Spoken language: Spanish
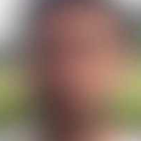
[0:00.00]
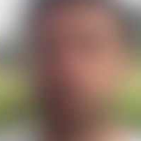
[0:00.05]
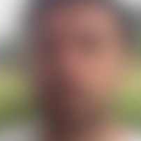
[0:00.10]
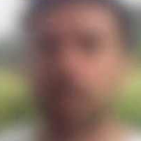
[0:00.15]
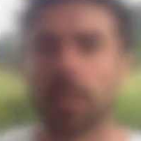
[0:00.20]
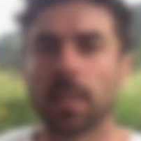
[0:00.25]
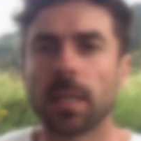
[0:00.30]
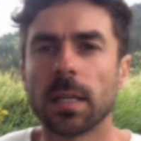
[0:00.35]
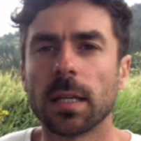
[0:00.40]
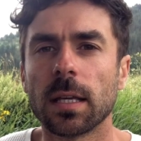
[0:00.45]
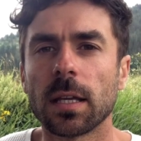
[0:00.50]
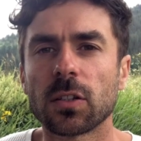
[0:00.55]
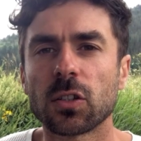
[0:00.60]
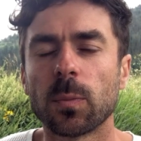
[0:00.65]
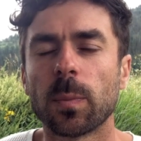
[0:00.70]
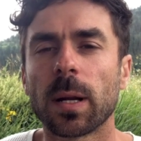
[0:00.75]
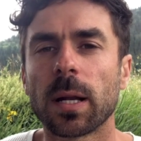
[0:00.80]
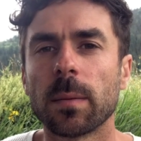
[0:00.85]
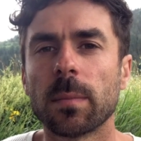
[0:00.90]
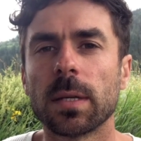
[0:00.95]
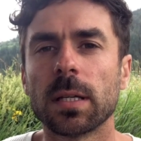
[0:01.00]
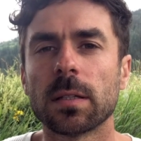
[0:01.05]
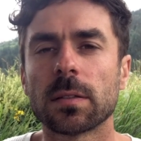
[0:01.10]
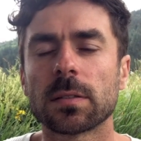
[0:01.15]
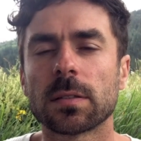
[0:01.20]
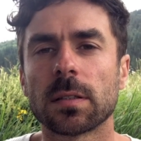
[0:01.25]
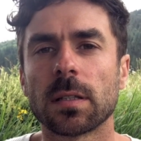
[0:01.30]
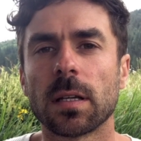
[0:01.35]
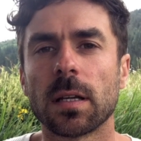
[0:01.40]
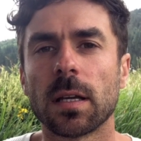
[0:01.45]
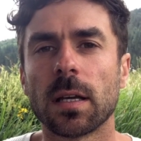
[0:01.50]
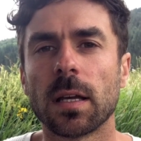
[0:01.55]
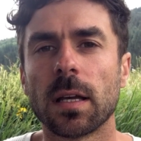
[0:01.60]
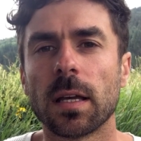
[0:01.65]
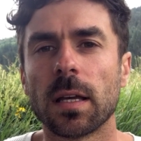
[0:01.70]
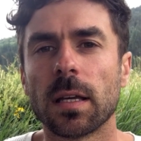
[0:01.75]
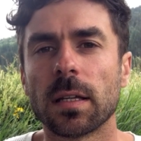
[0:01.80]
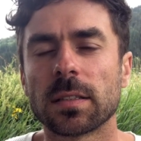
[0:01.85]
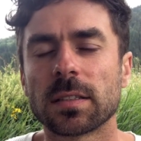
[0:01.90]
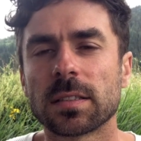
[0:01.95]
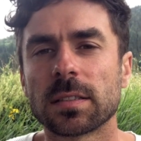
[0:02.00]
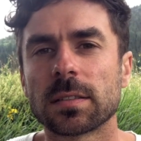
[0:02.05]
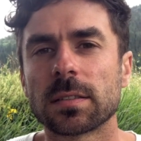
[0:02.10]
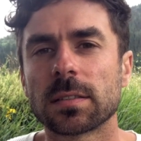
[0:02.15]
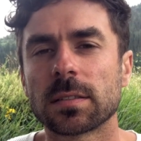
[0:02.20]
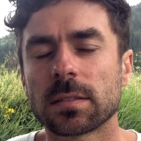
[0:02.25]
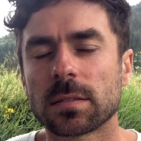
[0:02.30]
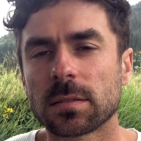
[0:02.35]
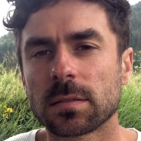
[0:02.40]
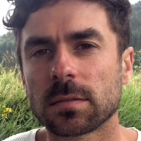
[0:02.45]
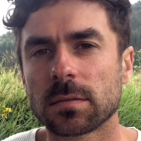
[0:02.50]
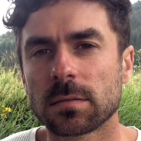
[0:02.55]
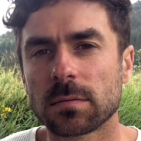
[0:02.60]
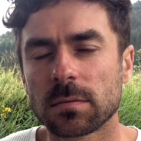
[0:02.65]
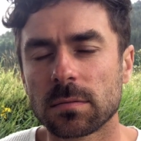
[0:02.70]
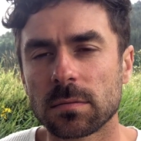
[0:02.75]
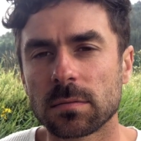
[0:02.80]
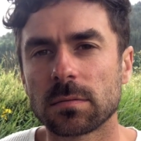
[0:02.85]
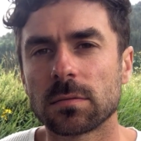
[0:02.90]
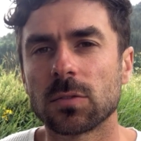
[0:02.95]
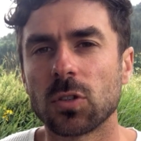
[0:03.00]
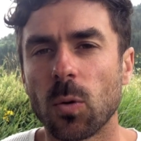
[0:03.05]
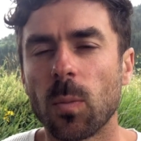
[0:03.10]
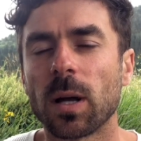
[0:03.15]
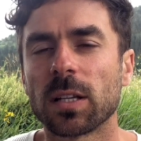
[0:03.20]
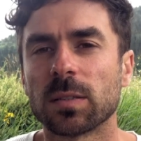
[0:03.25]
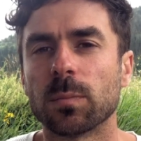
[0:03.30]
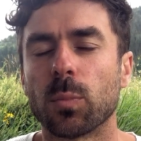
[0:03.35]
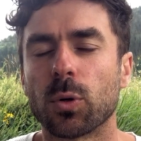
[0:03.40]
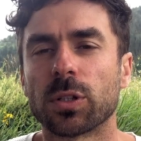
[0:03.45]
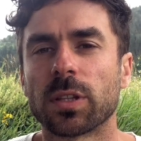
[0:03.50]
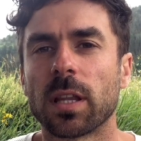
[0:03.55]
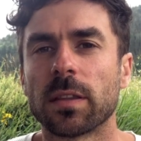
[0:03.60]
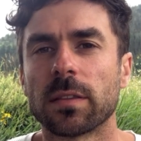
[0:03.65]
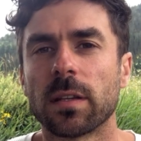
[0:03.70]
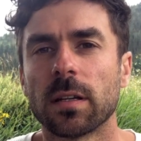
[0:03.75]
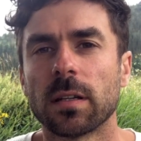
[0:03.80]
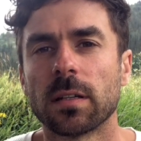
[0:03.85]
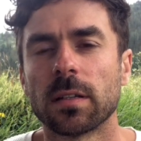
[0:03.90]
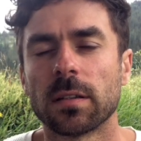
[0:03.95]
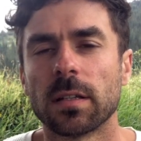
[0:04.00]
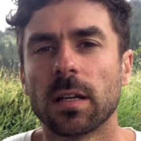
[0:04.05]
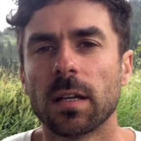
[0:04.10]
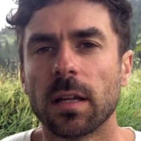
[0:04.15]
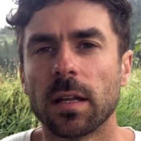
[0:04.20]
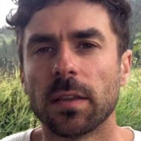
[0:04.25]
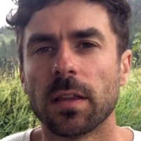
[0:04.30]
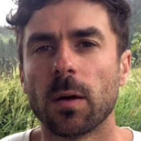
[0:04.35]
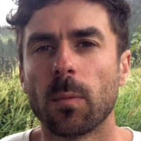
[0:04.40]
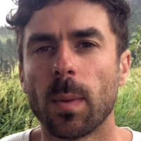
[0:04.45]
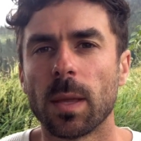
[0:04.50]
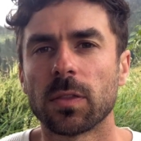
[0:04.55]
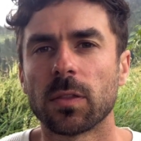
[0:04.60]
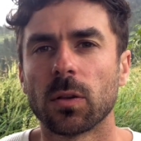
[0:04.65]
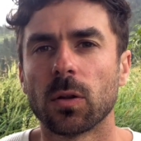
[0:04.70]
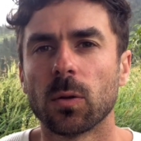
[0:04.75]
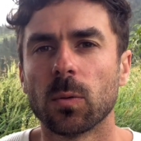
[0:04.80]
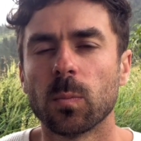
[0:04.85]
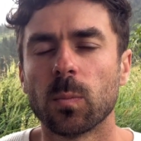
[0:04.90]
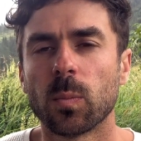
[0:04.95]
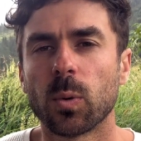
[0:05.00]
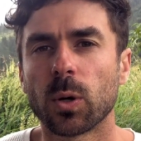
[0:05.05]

Y, eso para mí es, es lo más importante del método,